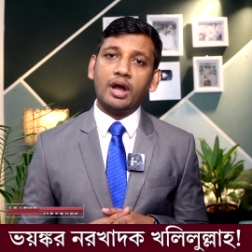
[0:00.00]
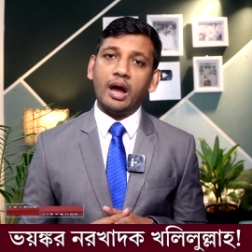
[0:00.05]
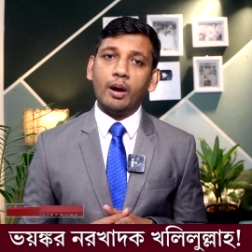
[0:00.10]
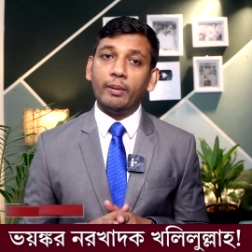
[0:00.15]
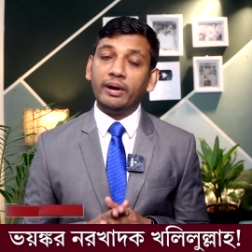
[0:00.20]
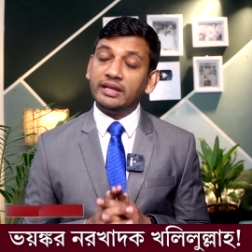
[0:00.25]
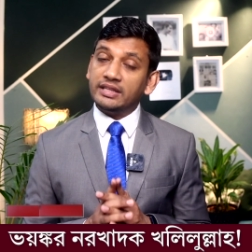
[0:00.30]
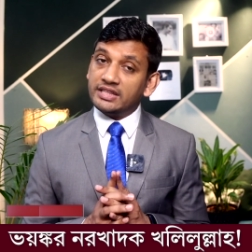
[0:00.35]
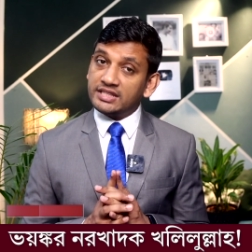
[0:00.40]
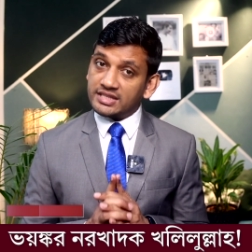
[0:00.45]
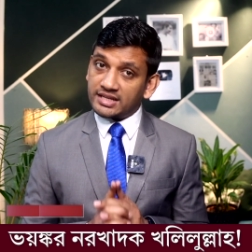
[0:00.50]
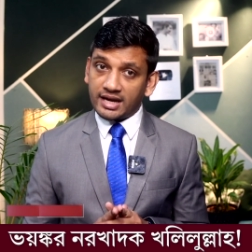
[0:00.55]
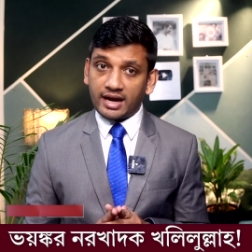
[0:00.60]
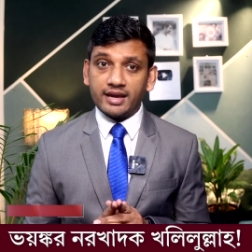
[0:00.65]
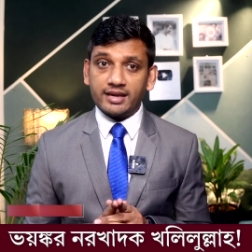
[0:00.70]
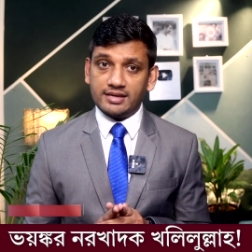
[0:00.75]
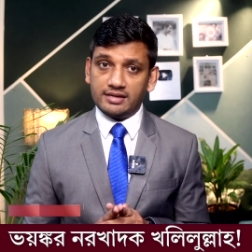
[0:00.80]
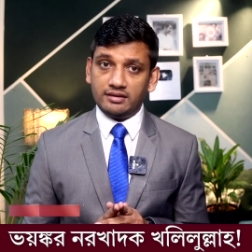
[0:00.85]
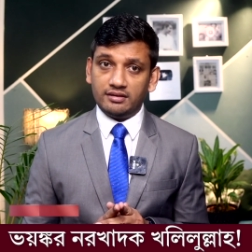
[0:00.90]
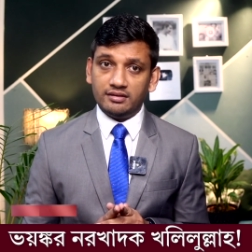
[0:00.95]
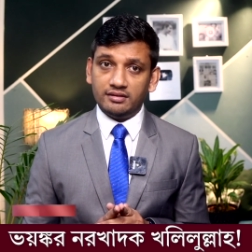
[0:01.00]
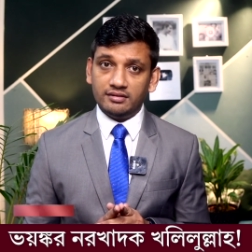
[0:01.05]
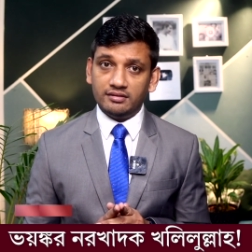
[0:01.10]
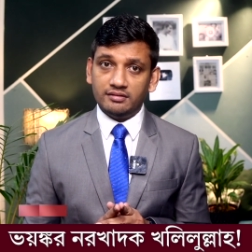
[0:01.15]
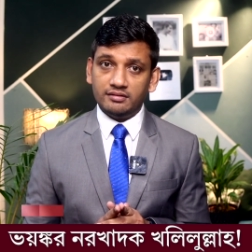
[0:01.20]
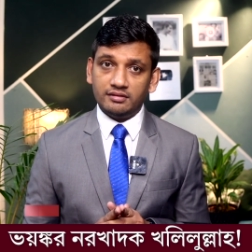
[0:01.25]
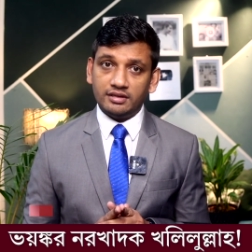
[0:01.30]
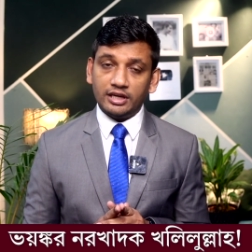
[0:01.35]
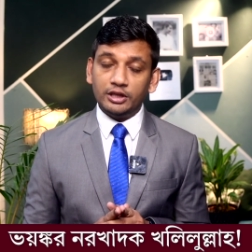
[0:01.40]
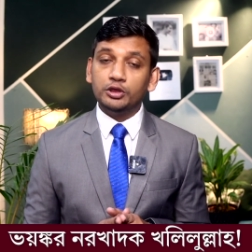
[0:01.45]
খাওয়া চাই
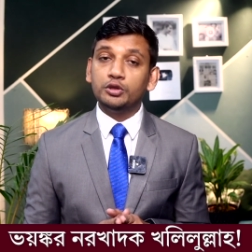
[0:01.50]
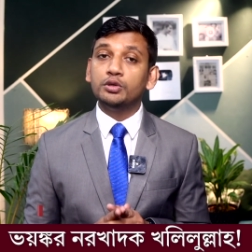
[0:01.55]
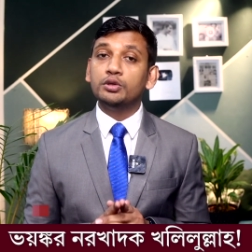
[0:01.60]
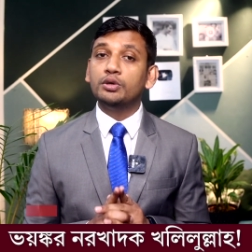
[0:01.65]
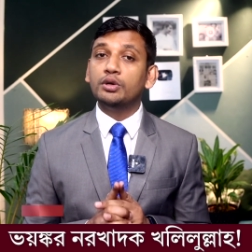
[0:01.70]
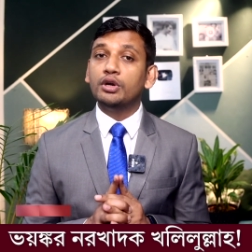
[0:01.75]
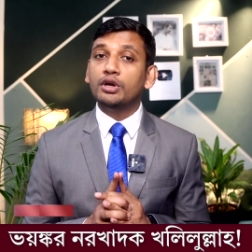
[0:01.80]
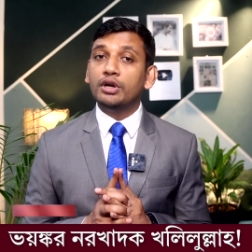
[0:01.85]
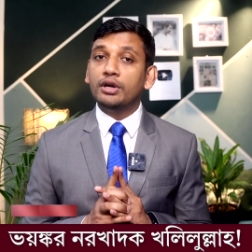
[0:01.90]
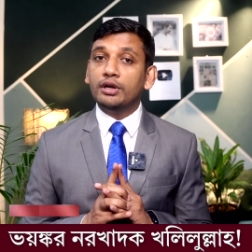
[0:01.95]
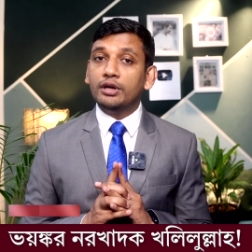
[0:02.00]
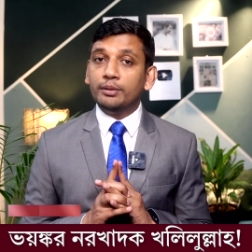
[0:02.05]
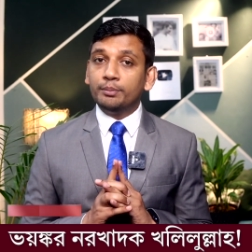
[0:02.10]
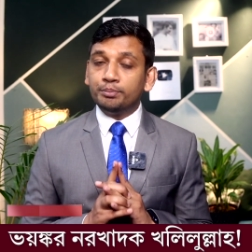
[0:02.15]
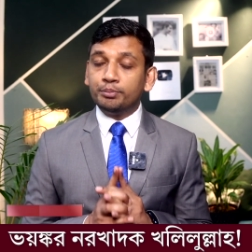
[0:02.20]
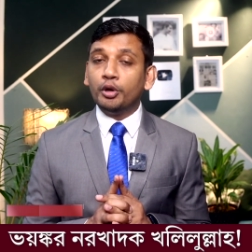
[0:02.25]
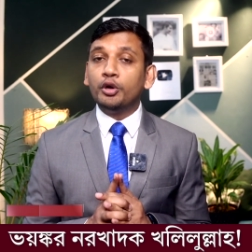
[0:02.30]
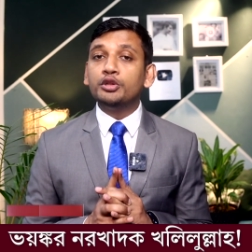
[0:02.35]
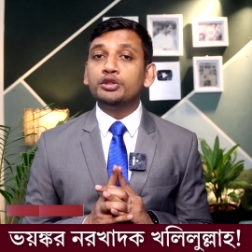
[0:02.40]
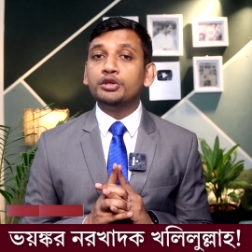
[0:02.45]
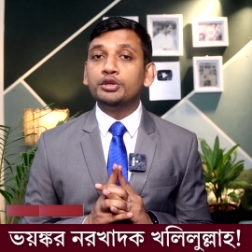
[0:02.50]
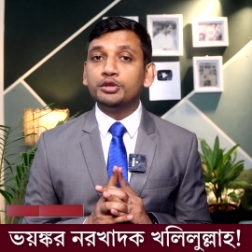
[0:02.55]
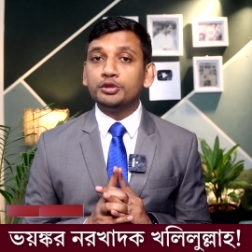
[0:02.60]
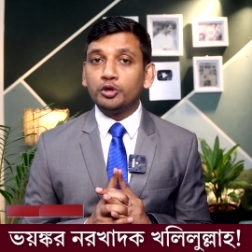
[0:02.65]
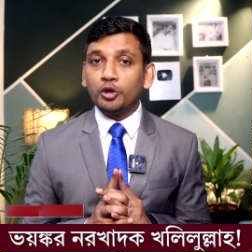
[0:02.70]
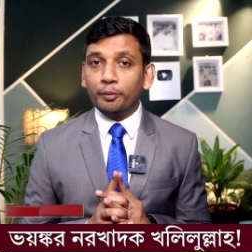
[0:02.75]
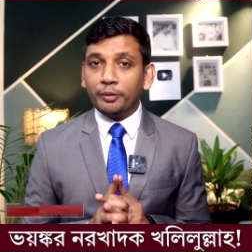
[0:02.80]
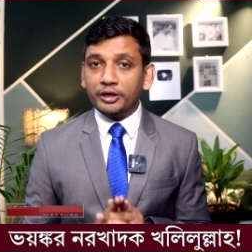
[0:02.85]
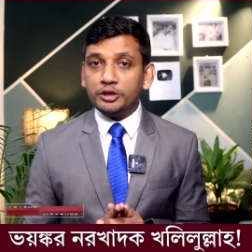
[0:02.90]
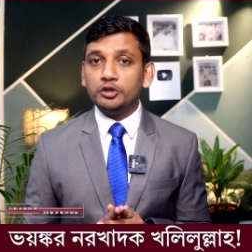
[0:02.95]
কিন্তু বন্ধু
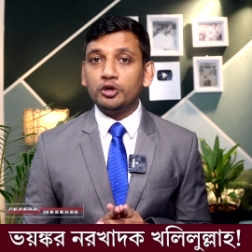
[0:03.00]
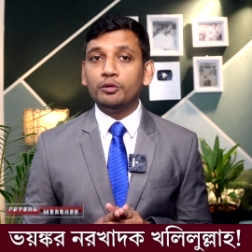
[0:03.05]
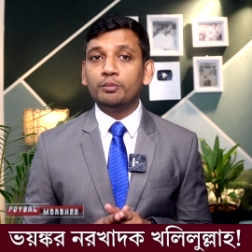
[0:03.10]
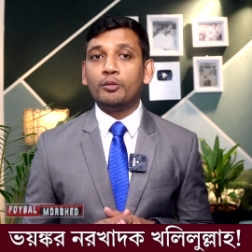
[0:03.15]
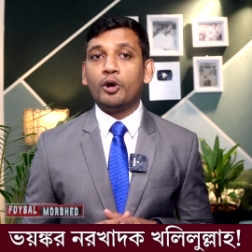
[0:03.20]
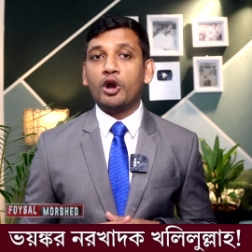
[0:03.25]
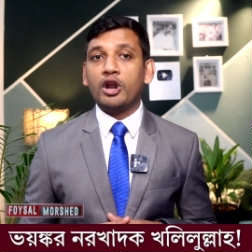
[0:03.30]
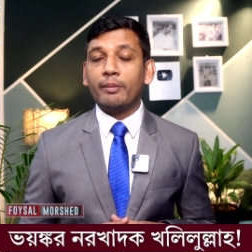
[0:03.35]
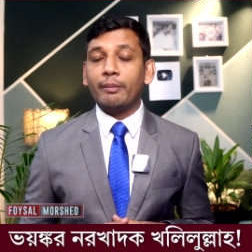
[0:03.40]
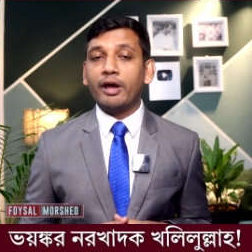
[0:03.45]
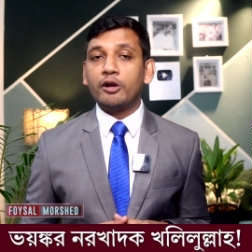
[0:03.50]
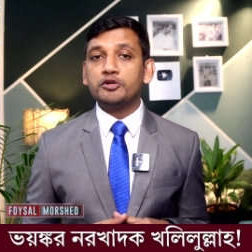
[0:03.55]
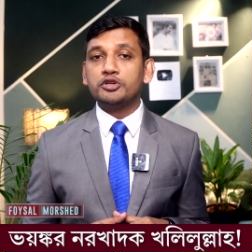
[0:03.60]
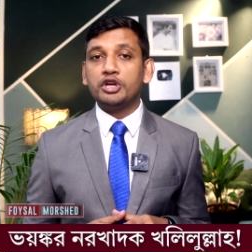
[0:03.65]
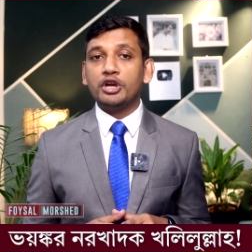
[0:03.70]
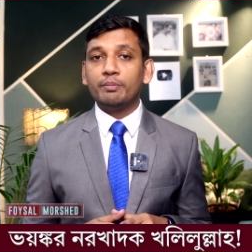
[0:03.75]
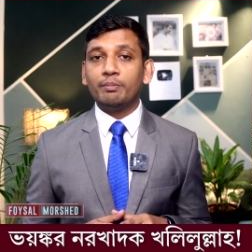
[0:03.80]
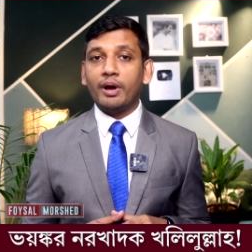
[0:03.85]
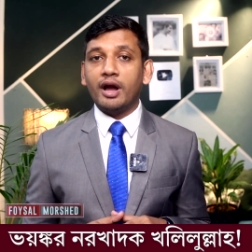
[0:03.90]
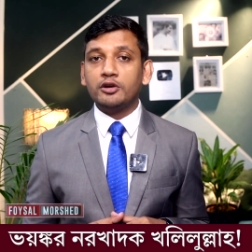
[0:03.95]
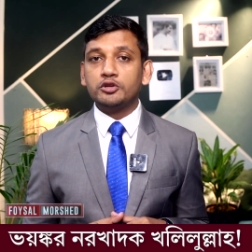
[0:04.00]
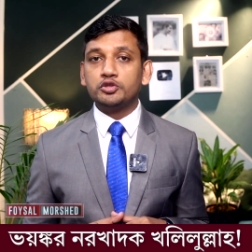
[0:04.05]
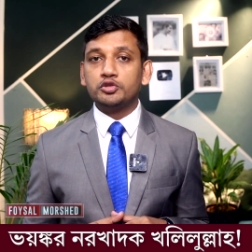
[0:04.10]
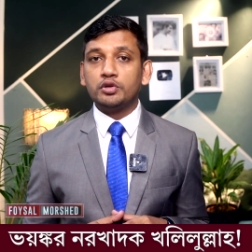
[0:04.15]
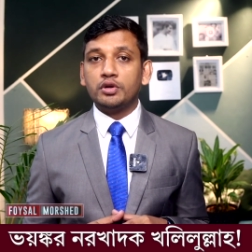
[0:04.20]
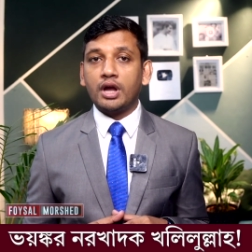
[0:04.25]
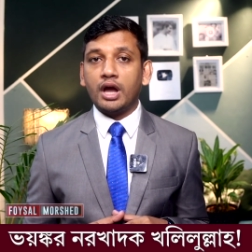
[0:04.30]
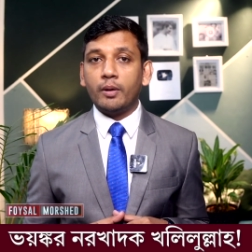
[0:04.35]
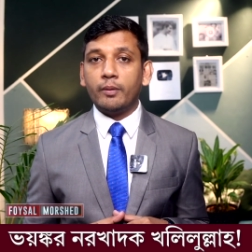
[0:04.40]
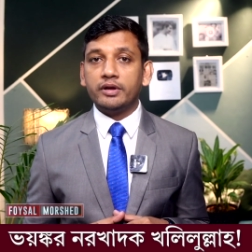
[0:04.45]
রবিটও মরা মানুষের মাংস
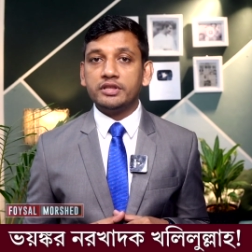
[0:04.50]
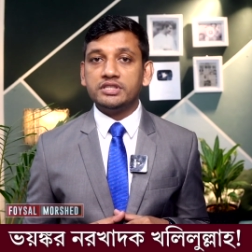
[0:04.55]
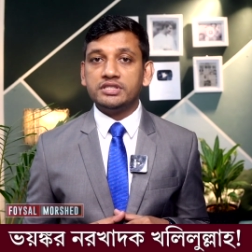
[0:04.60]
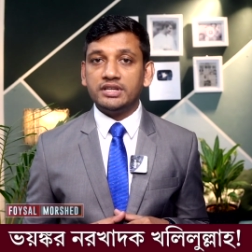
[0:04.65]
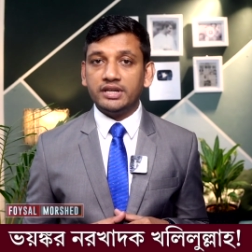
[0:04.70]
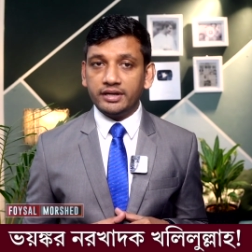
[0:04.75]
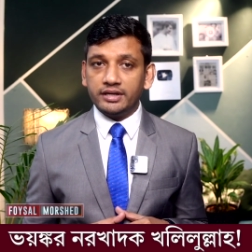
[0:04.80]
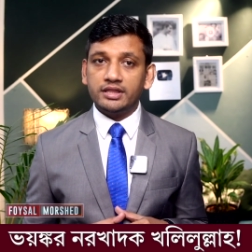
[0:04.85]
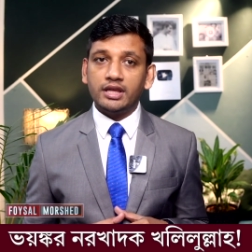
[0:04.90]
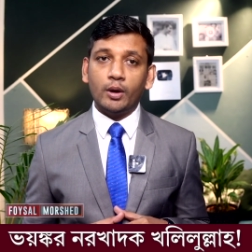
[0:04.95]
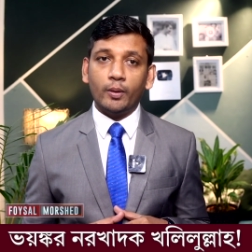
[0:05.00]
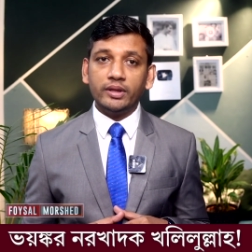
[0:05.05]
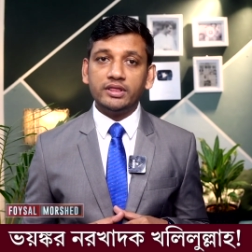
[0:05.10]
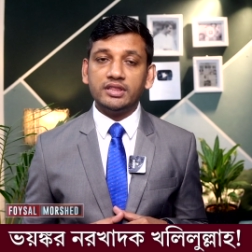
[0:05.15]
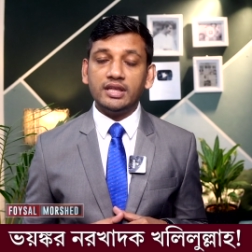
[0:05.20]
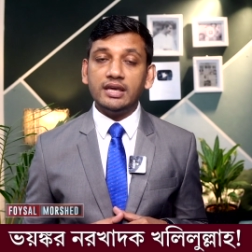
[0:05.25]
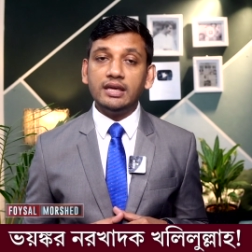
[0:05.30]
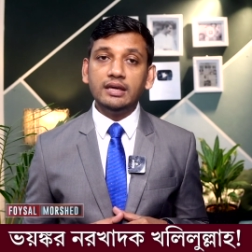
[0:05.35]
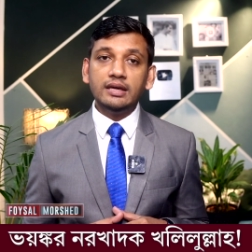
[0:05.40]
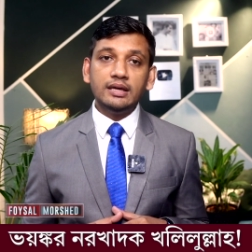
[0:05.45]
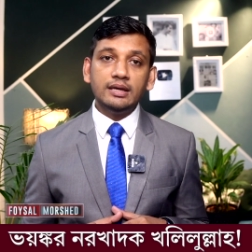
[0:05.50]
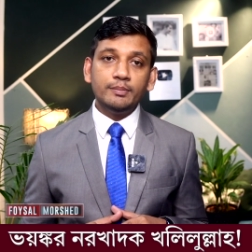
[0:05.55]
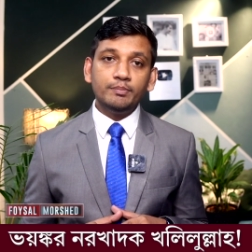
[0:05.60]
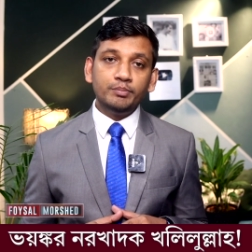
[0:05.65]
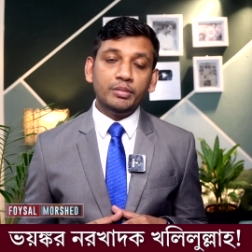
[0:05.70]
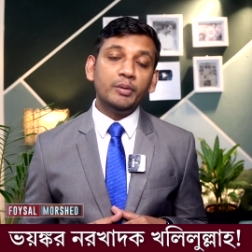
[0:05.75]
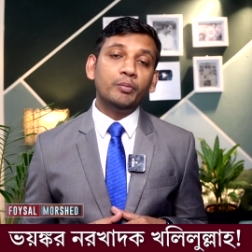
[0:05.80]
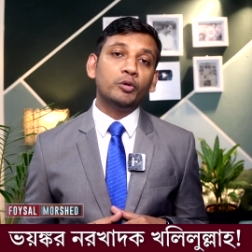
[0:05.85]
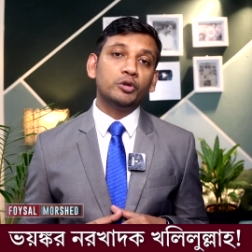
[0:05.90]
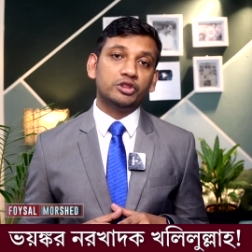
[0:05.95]
খাওয়া ছেড়ে দেওয়াতে
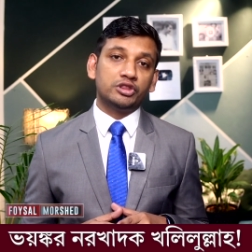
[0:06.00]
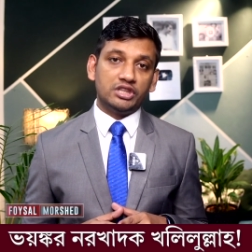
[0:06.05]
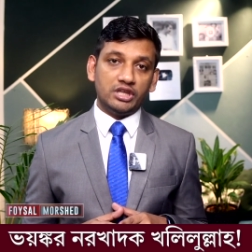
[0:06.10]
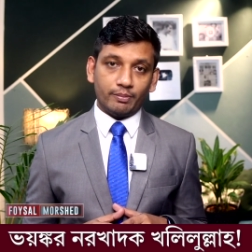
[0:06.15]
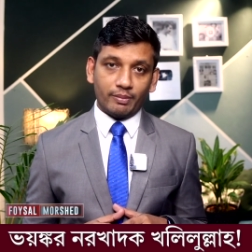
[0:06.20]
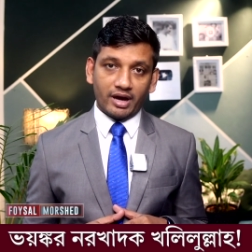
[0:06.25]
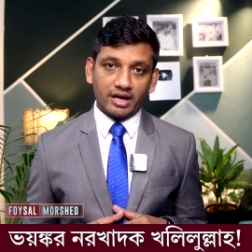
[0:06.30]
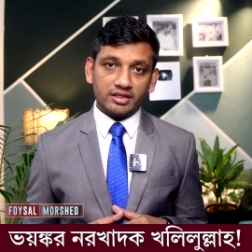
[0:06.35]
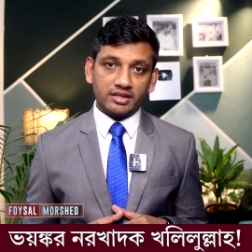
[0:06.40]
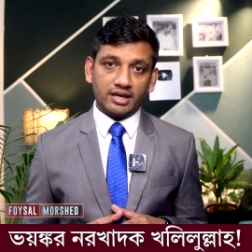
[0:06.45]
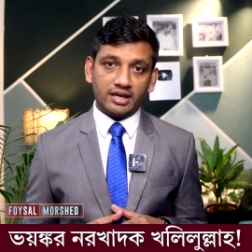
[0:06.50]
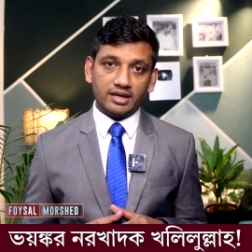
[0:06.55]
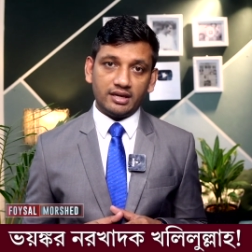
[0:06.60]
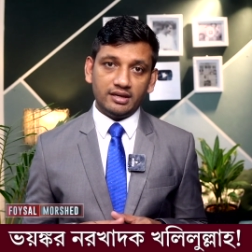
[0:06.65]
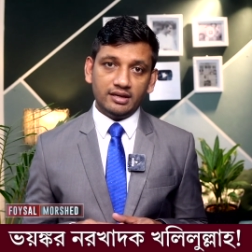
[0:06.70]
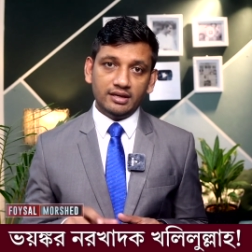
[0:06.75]
বিপত্তি বাঁধে